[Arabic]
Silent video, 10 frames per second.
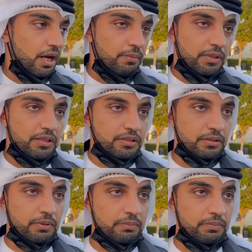امل
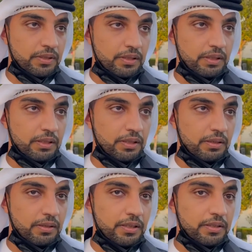للشباب
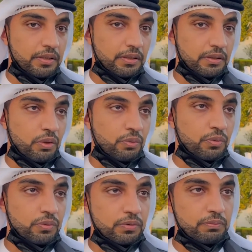آه، ان
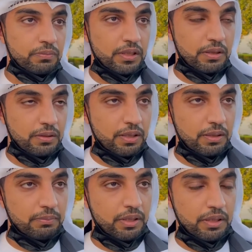يتطورون من
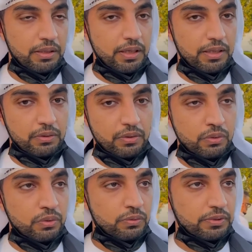
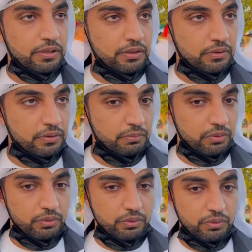العلوم اللي عندهم
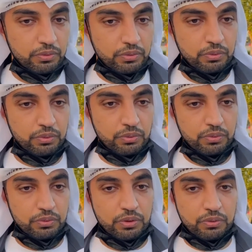
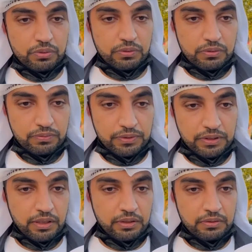ويكونون في
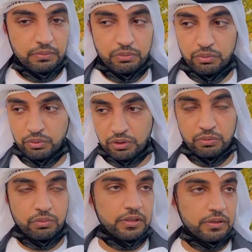تقدم
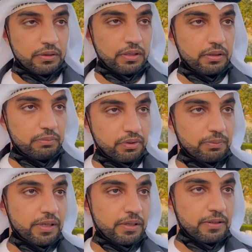وتطوير
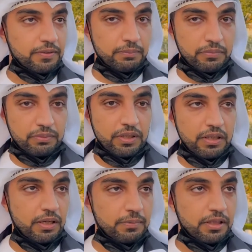مسبار نفس المسبار
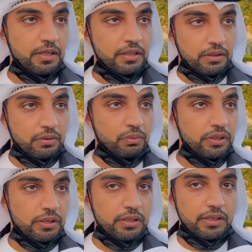الامل
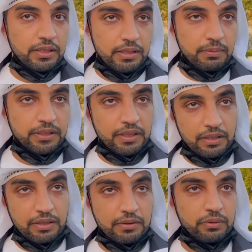تطويره الى
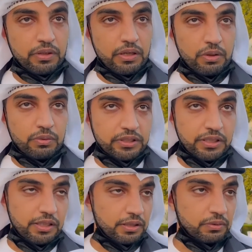مدارات اخرى او
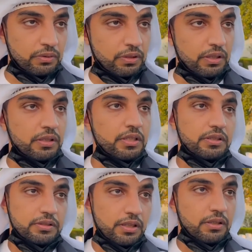مجالات اخرى ان
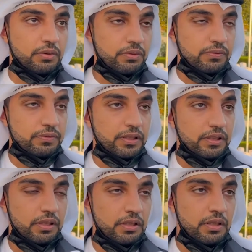شاء الله يكون في